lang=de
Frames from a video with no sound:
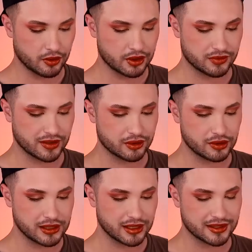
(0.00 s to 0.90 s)
Und zwar
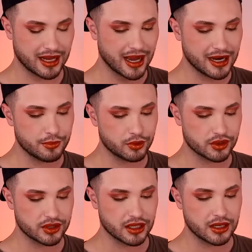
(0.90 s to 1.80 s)
soll das eine
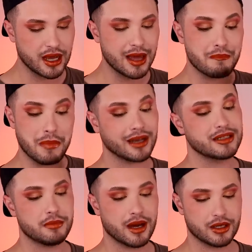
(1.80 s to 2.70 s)
Bürstchen
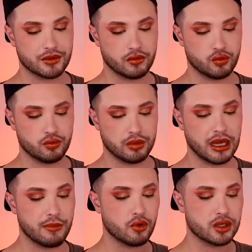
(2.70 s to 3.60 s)
maximales Volumen
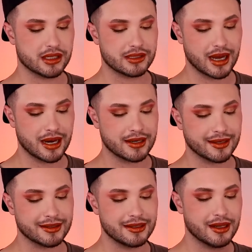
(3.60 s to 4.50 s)
geben und das
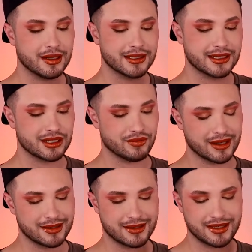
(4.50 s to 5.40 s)
andere
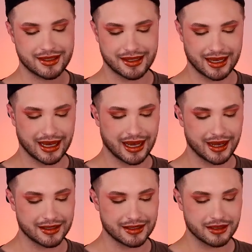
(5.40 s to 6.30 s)
20
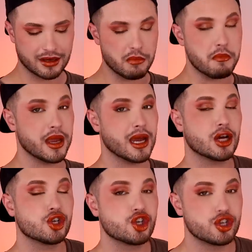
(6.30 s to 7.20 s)
Grad
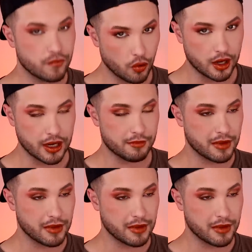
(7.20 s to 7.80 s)
mehr Schwung geben.